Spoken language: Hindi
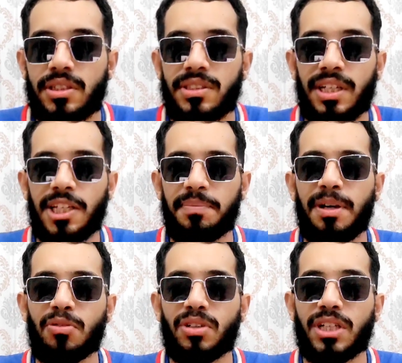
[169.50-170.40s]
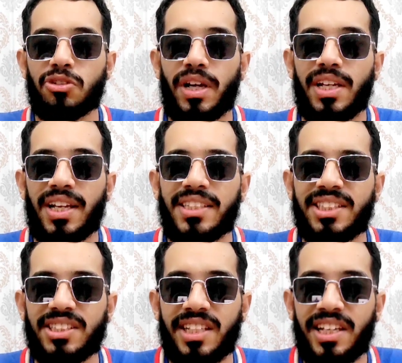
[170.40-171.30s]
तकरीबन उनका जो
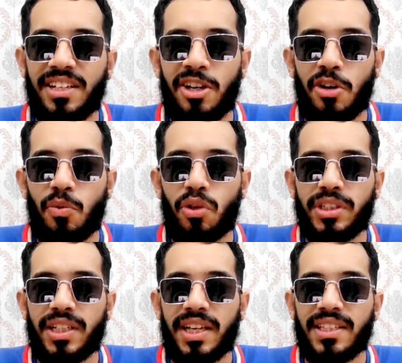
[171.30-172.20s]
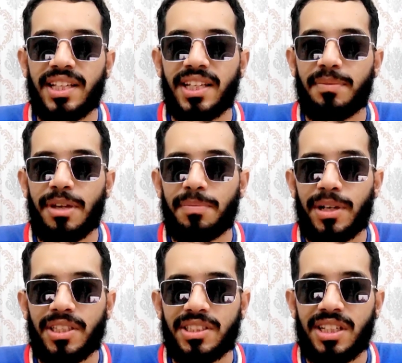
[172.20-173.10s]
एनालिसिस है वो ये कहते हैं कि मैं
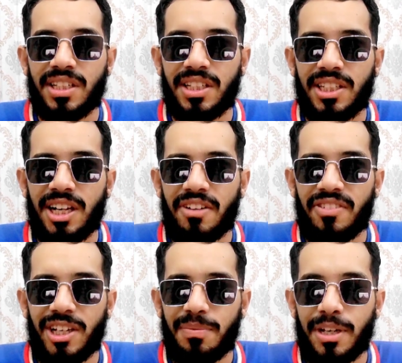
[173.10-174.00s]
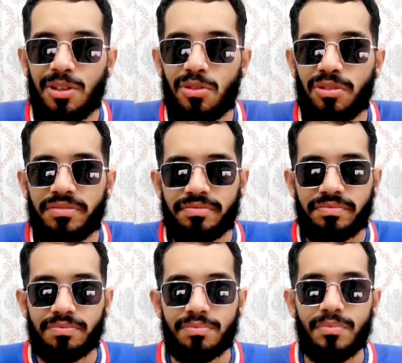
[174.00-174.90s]
पाकिस्तान के लिए अवेलेबल हूँ
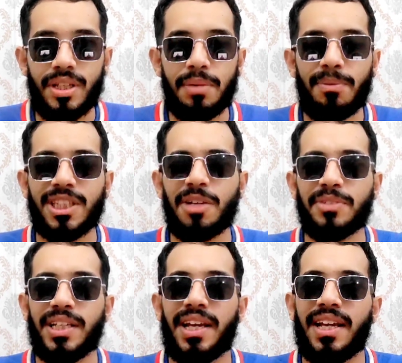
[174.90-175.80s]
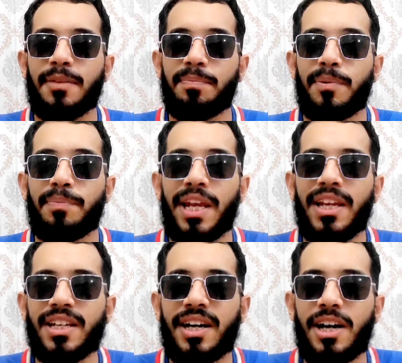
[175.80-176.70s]
मतलब ये है कि पहले
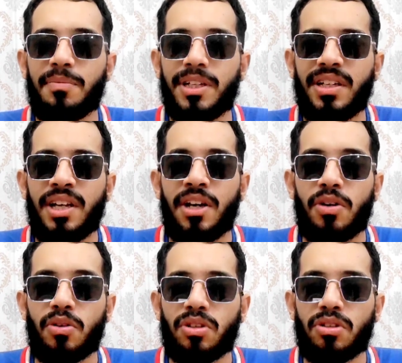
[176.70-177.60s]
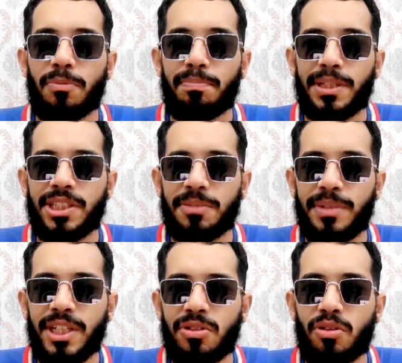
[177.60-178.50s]
काम उनको
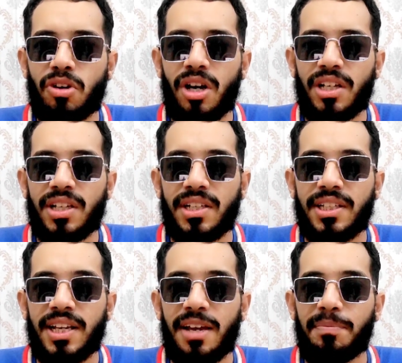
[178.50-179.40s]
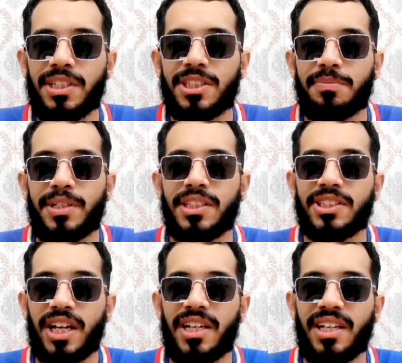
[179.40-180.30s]
पीसीबी को कॉल करनी है पीसीबी
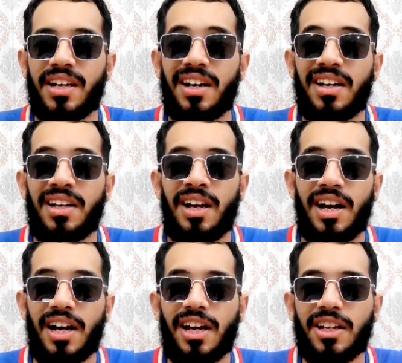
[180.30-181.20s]
चाहेगा अगर